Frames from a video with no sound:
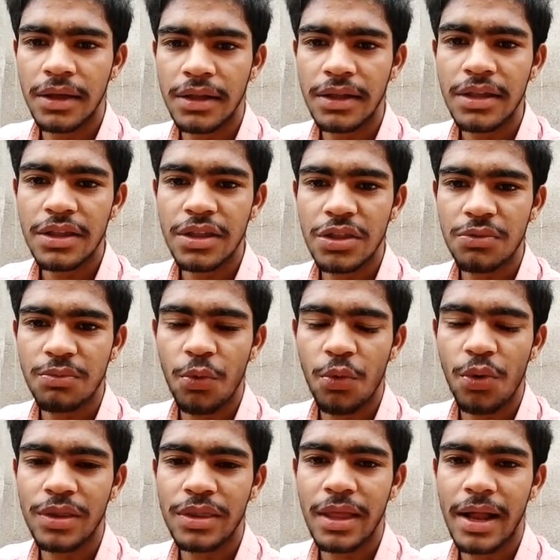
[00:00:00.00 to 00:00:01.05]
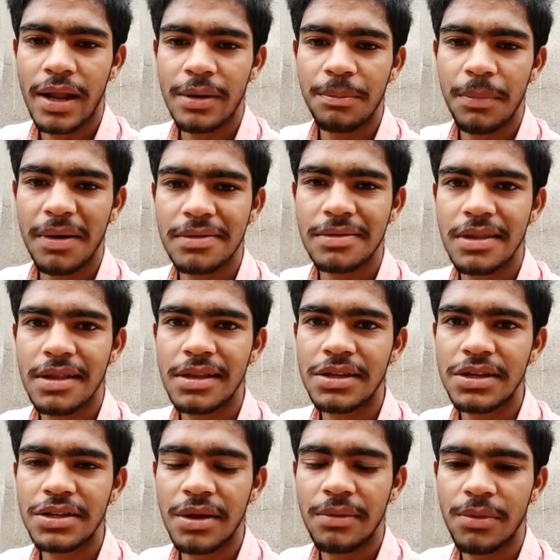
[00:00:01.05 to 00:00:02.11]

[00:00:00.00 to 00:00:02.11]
इंग्लिश स्पोकन एंड पर्सनैलिटी